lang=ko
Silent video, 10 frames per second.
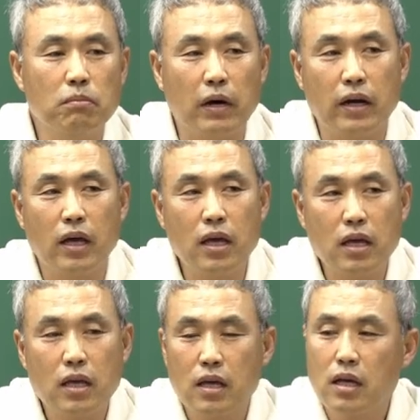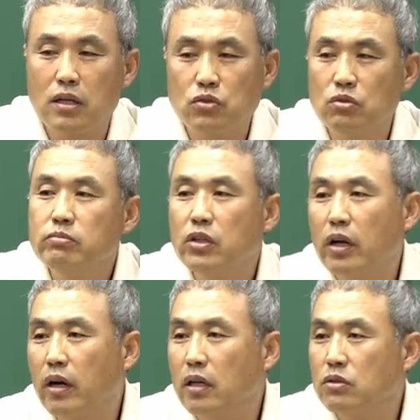만에
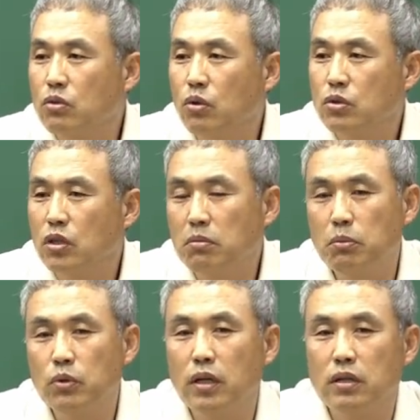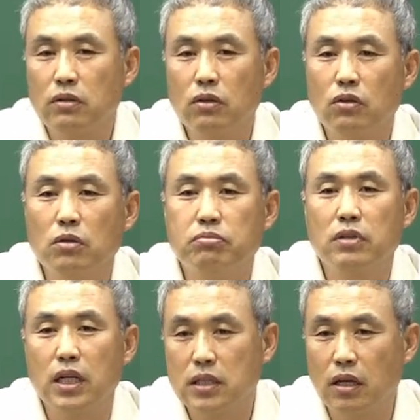준비를 해가지고 시험을 본다는 건 거의
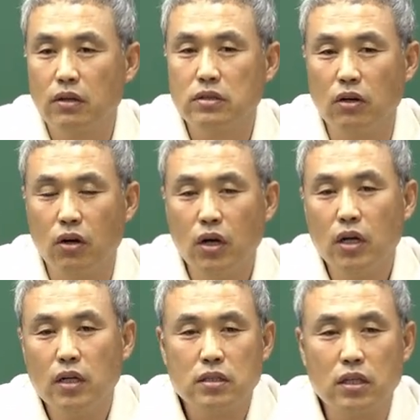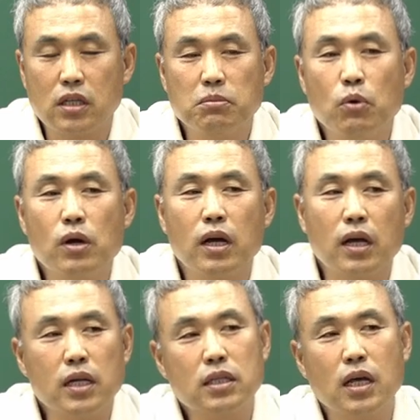불가능해요. 그래서 제가 기본 강의
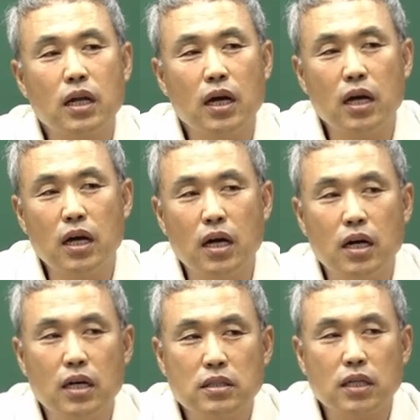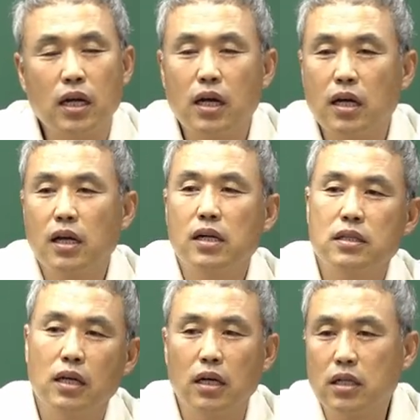할 때나 사례 강의
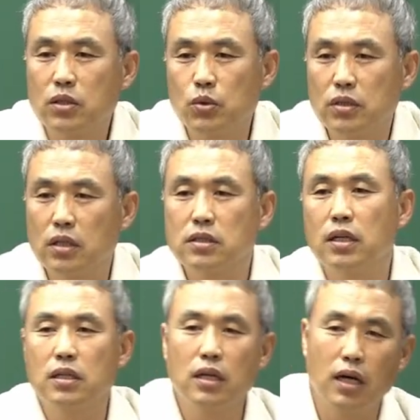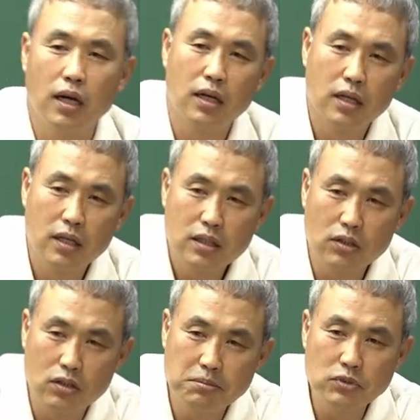할 때나 기초 지 GS 할 때나
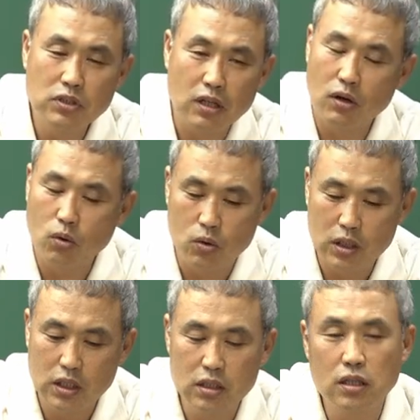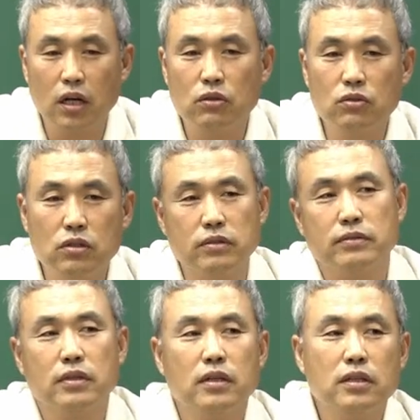여러분들하고
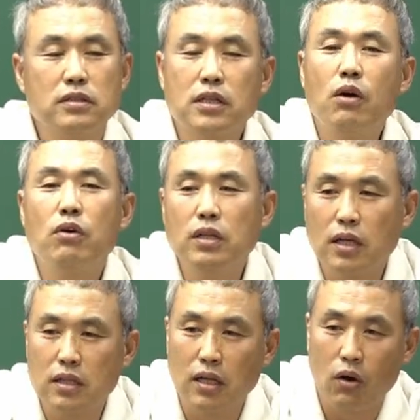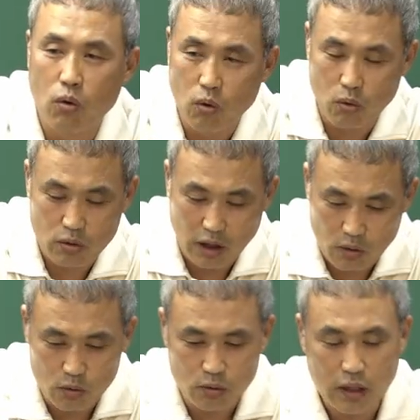기득하고는 차원이 다르다고
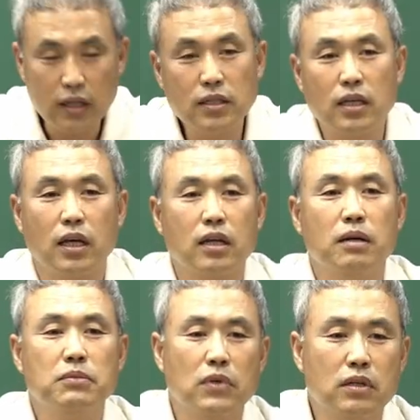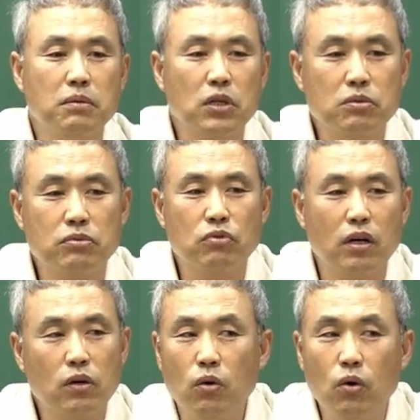라고 항상 얘기를 합니다. 그럼에도
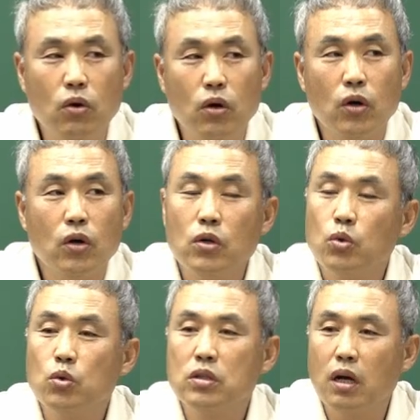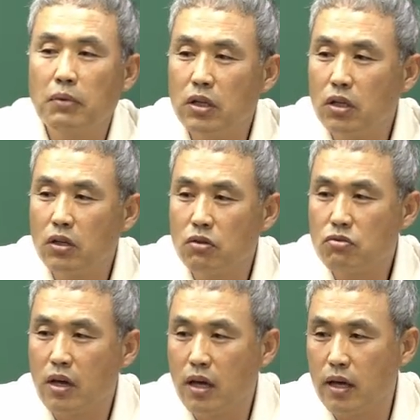불구하고 동차반인
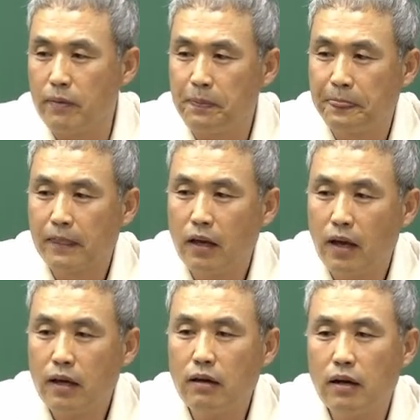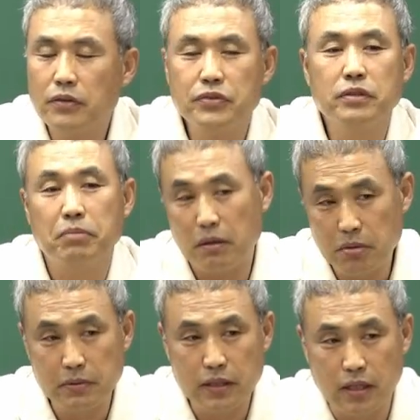경우에 합격할 수 있는
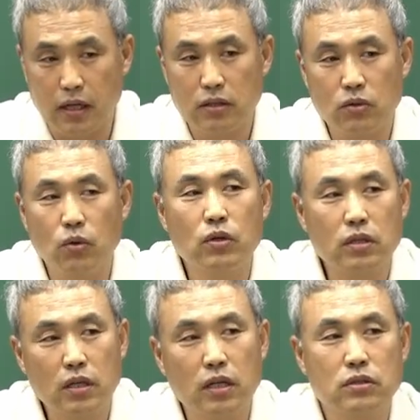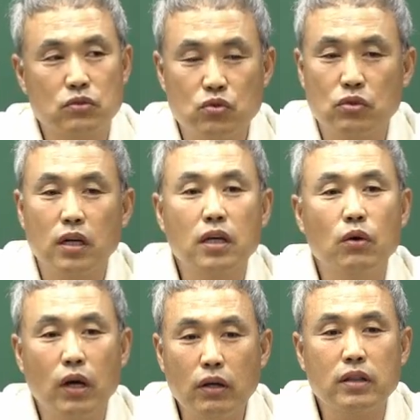방법이 있다. 그리고 그렇게 해서 쭉
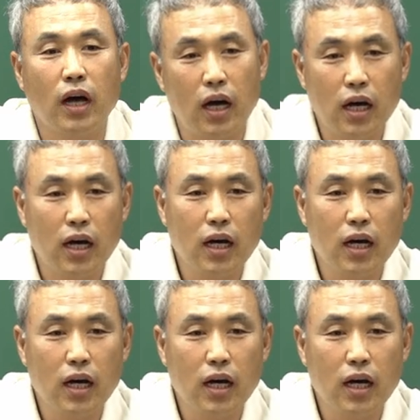합격해왔다.